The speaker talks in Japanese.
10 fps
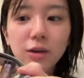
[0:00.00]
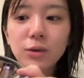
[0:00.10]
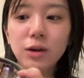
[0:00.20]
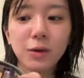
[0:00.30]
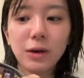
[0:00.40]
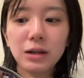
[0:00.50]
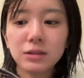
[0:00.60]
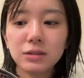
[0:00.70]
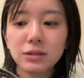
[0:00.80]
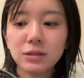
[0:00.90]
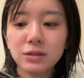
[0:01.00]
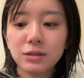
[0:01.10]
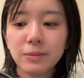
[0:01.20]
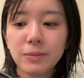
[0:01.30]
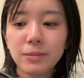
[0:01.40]
これは
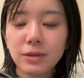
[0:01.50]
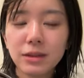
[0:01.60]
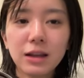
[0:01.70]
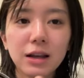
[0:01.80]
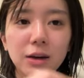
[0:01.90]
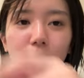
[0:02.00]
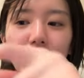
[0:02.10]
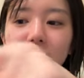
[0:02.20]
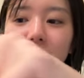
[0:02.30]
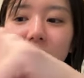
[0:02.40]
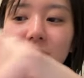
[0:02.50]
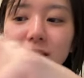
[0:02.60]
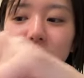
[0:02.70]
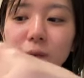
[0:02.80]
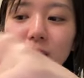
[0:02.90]
なんかお肌のや
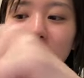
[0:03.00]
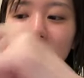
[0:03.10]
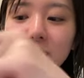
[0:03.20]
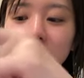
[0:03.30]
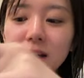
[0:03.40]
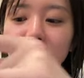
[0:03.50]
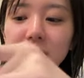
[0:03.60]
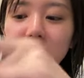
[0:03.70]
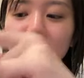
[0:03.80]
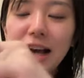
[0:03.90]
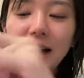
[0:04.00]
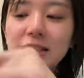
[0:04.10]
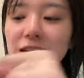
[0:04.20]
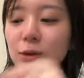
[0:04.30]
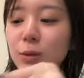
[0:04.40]
つとか
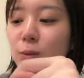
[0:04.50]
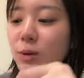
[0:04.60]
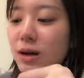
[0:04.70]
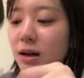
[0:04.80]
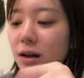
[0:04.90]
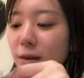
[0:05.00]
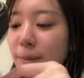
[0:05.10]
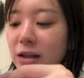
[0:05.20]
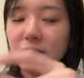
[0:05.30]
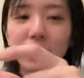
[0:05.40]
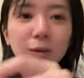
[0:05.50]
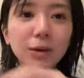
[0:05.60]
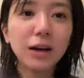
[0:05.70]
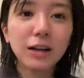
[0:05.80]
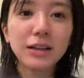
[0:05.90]
アイシャドウとか眉毛と
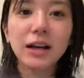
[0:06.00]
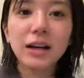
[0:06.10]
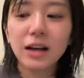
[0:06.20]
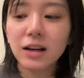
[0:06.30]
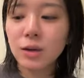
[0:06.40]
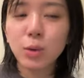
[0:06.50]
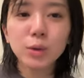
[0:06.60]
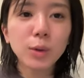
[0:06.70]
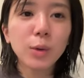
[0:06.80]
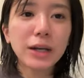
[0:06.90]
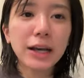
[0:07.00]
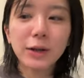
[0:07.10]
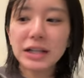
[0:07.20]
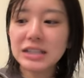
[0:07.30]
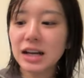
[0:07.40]
かなんか塗装系
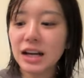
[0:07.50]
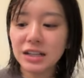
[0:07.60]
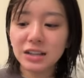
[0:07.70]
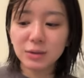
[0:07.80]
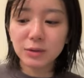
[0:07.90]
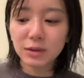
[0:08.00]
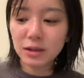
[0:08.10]
のやつが入ってるの